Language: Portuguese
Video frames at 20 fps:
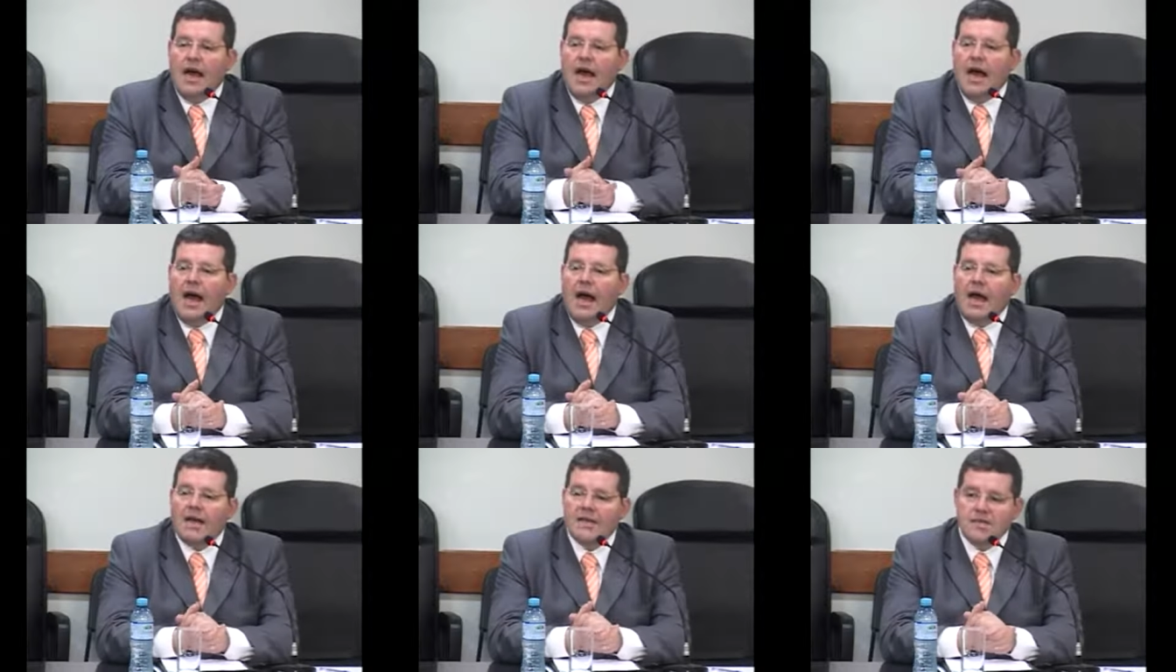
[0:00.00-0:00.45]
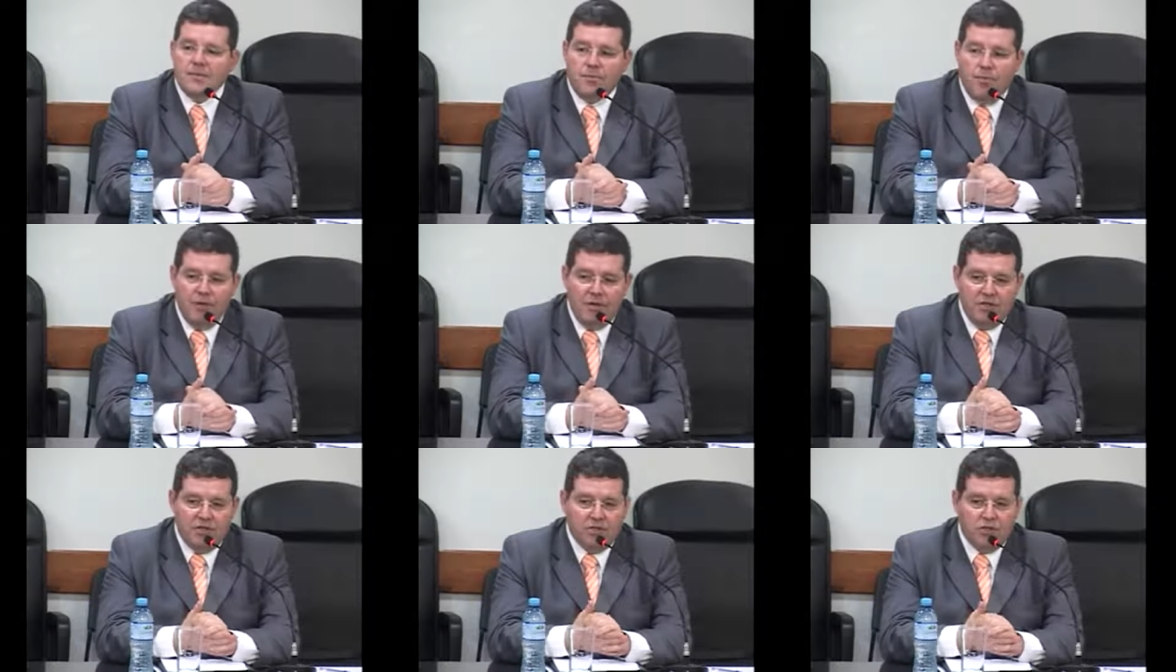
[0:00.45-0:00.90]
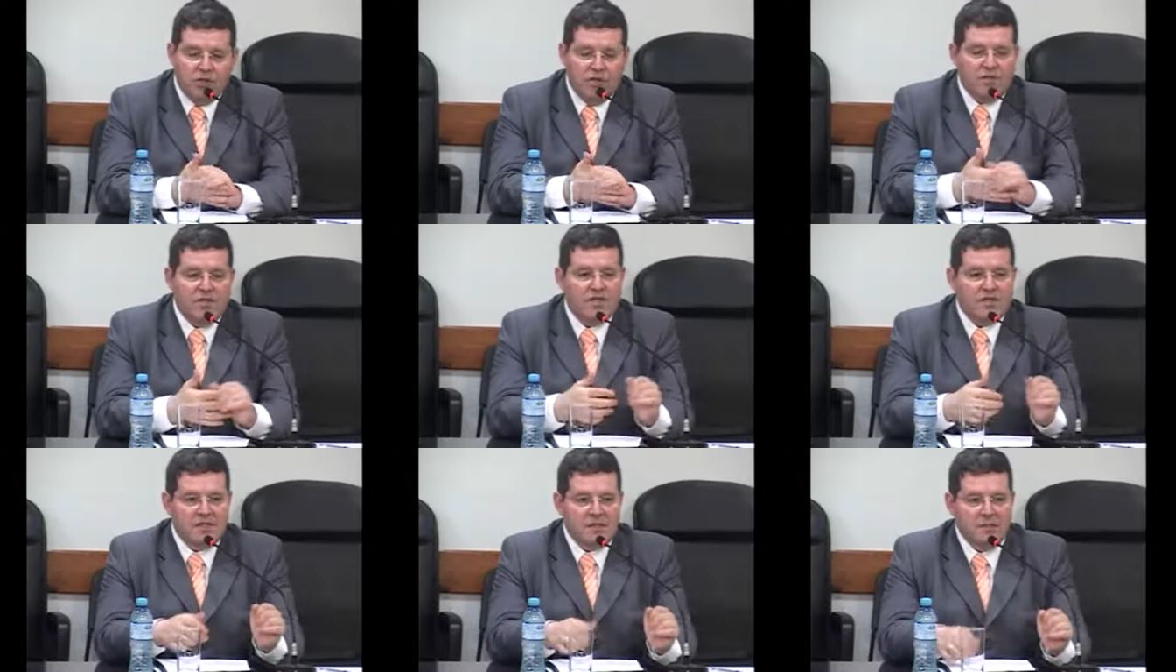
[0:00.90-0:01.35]
às
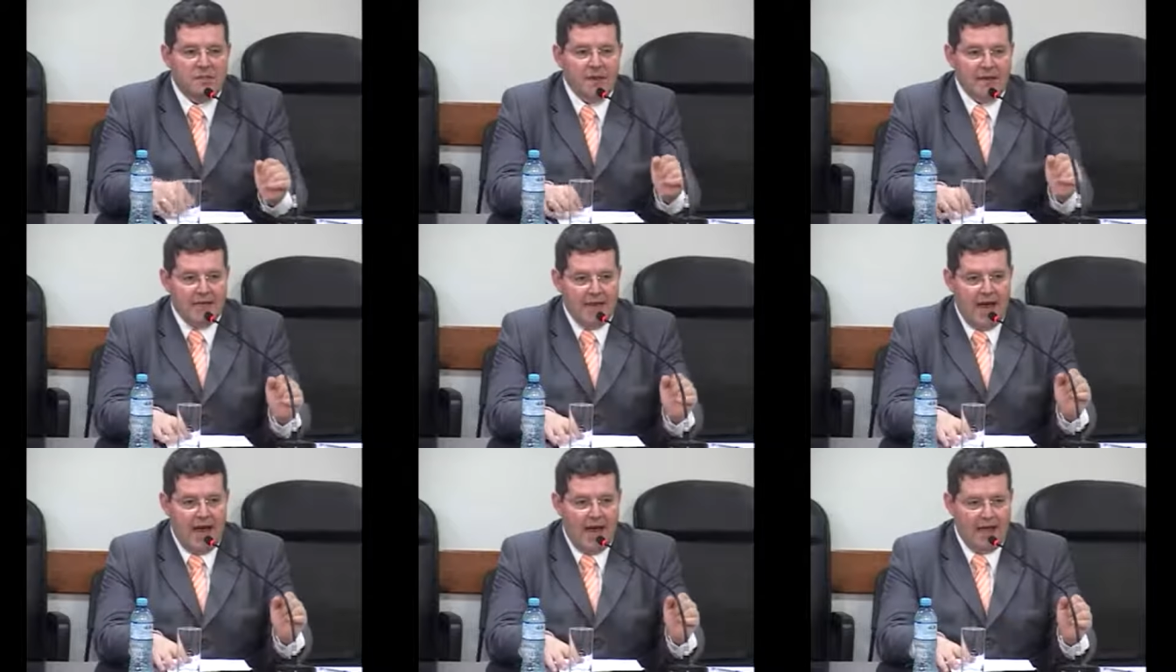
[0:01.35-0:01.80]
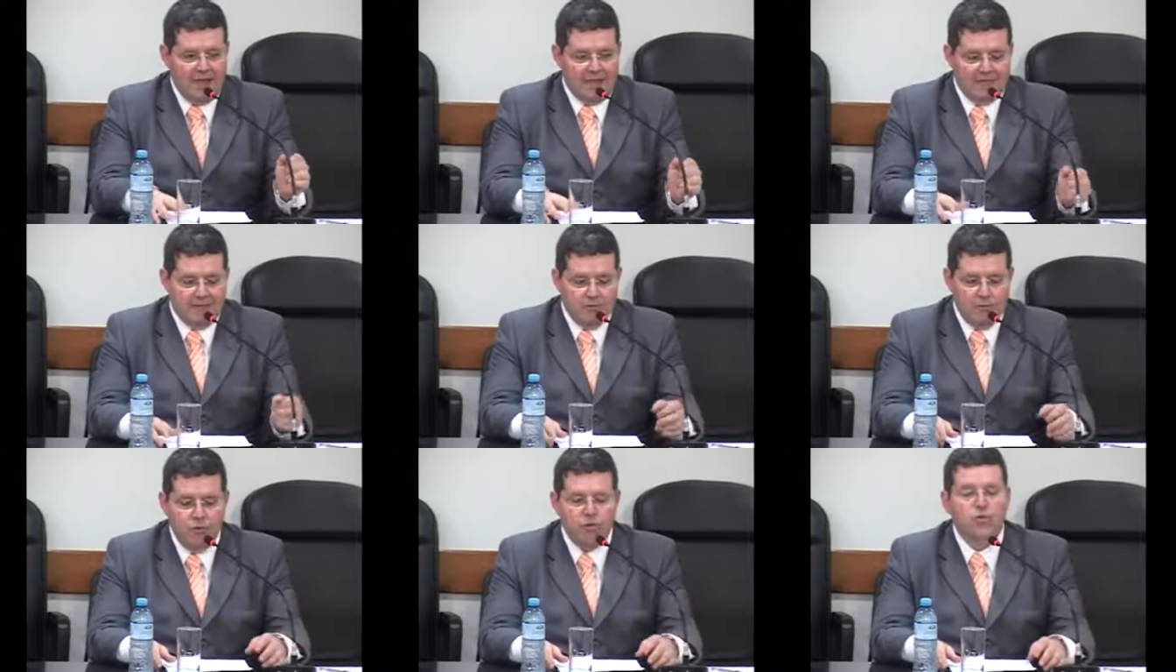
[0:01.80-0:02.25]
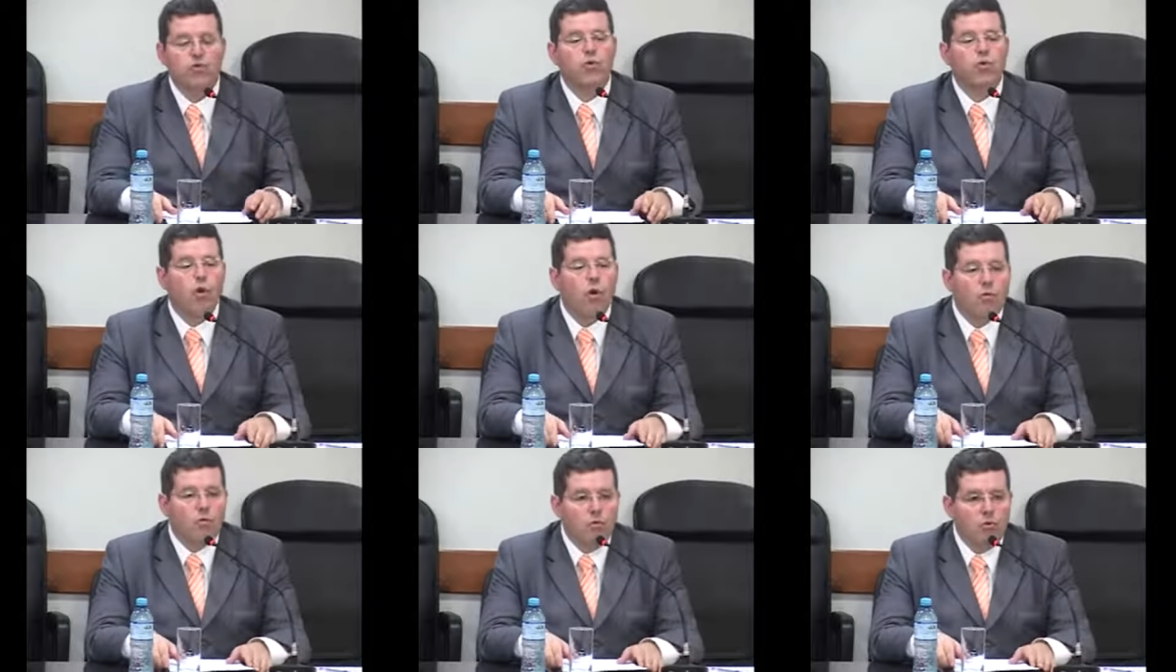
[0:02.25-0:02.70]
punições disciplinares, muito
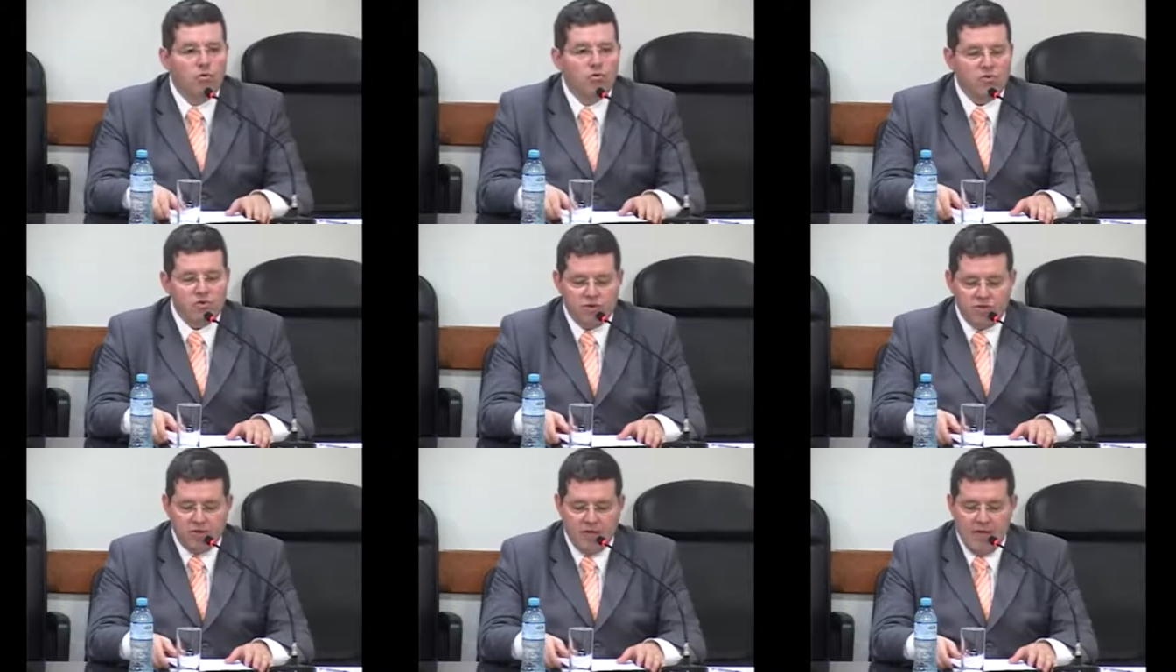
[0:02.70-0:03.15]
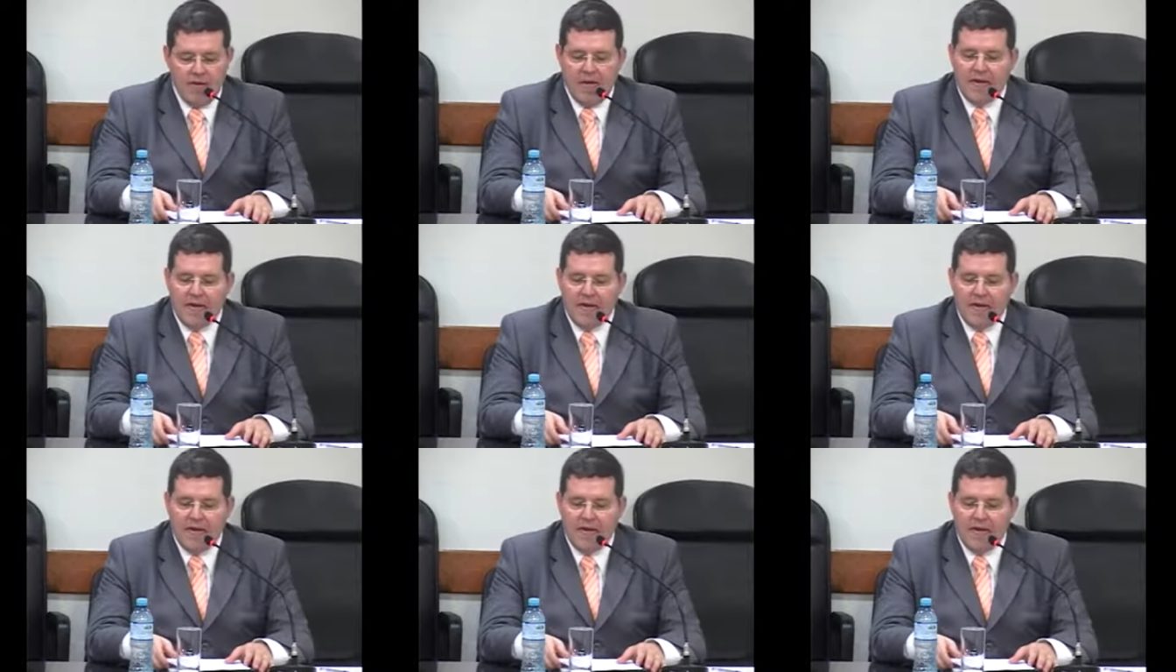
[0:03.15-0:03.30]
comuns